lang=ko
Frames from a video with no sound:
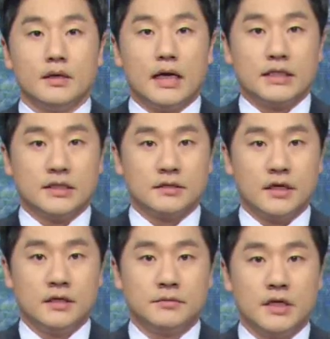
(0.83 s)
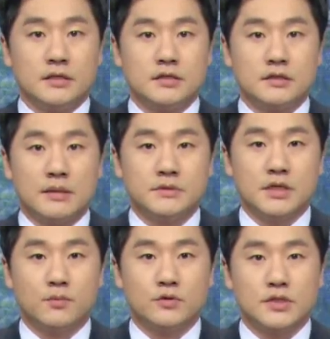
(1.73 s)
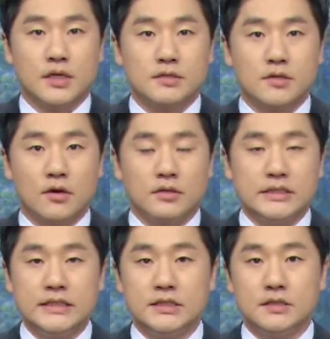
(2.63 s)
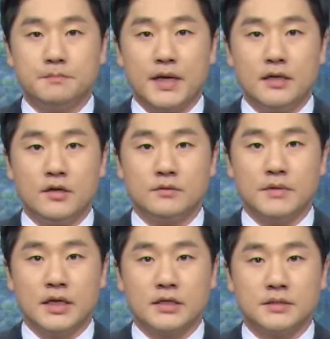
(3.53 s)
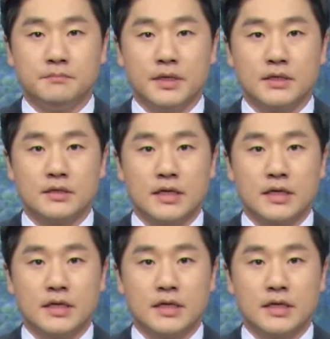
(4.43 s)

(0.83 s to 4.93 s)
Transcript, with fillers: 아시안게임 테니스 남자 복식에서 28년 만에 금메달을